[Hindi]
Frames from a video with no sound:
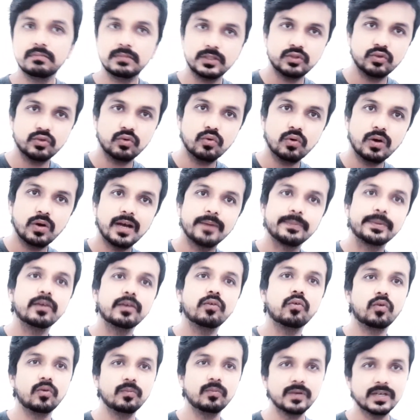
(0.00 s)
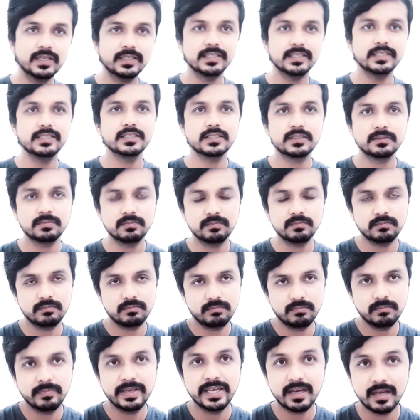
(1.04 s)
जो आपकी होम कंट्री जिस
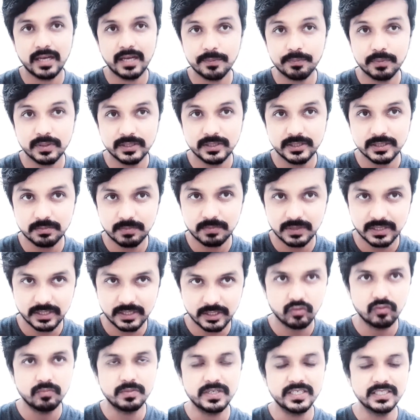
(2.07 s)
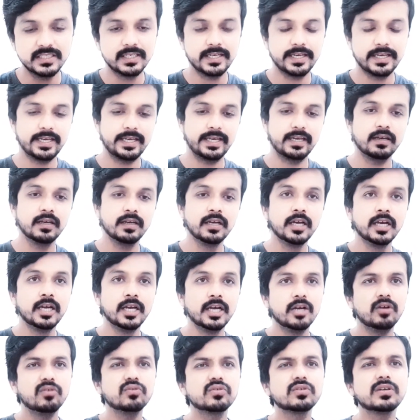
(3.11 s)
में आप जिस बंदे को भेज रहे हैं
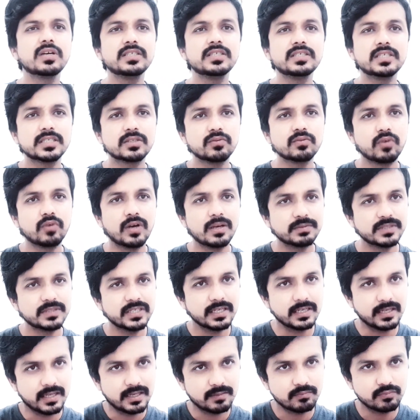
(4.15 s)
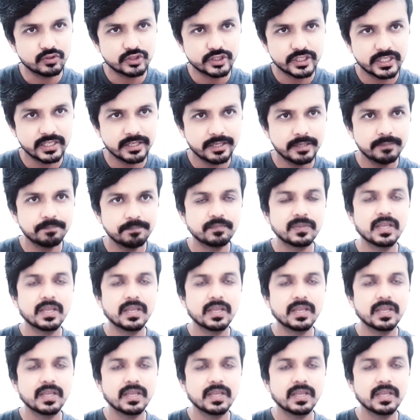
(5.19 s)
उसका जस्ट वो आपसे नाम पूछेंगे